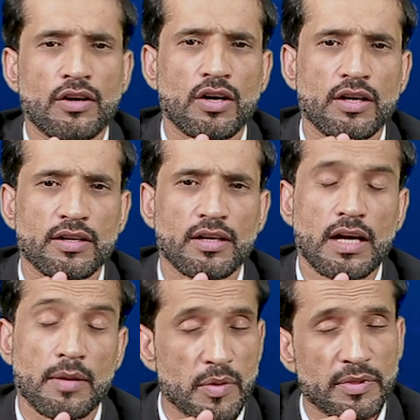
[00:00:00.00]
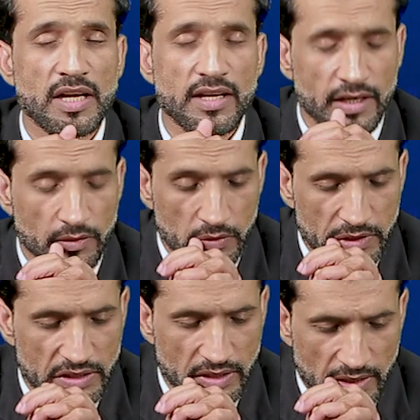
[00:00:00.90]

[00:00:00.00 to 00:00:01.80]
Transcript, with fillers: और आपको बताने की कोशिश